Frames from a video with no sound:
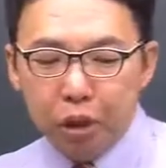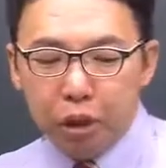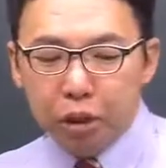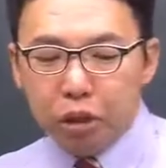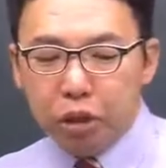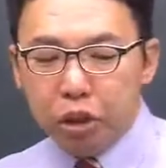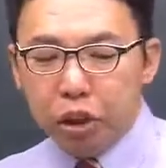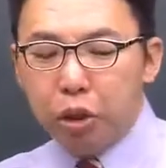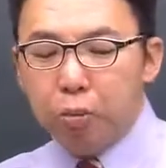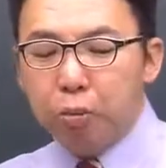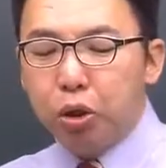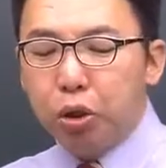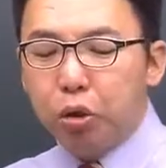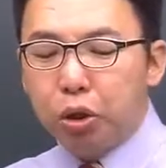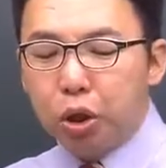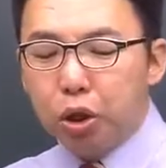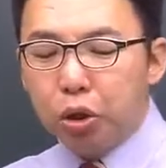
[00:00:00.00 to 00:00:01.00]

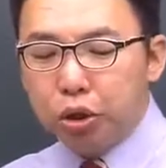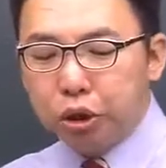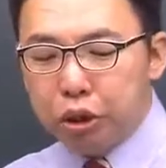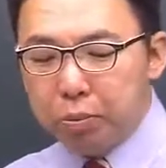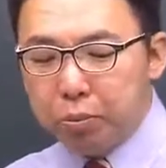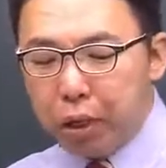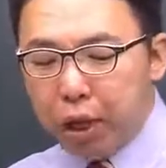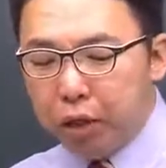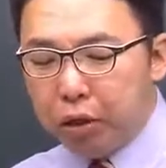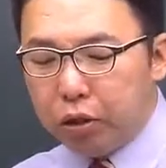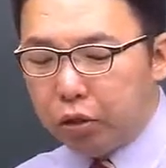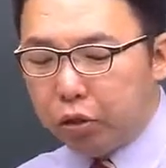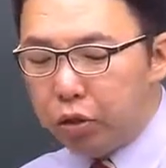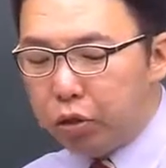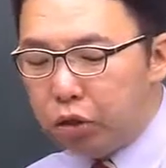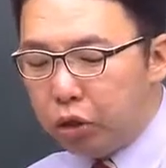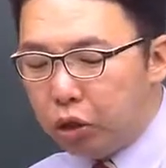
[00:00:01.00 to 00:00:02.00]
그래버로 되어
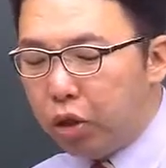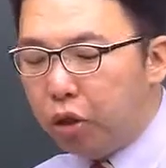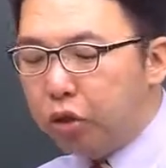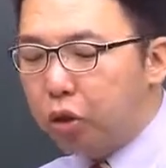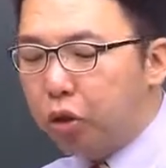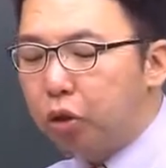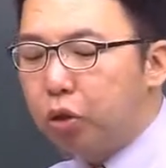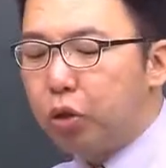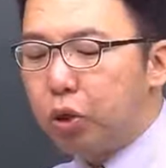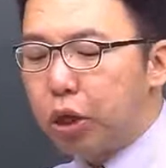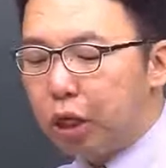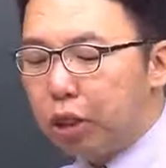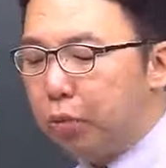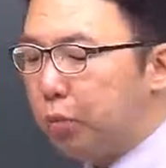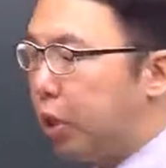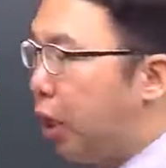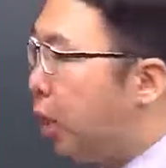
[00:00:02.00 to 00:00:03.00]
있지만 전혀 어려운 게
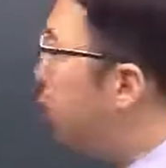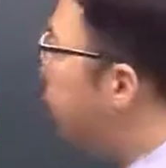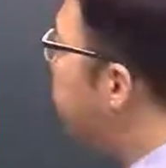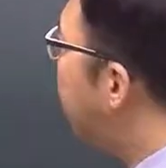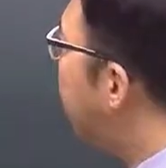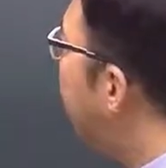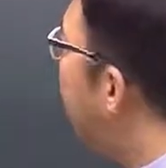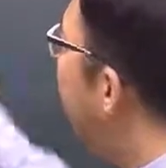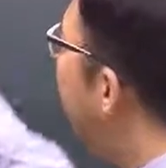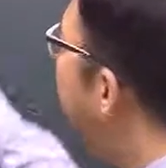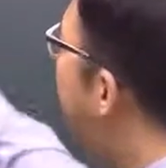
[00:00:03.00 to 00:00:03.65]
아닙니다. 한번 보세요.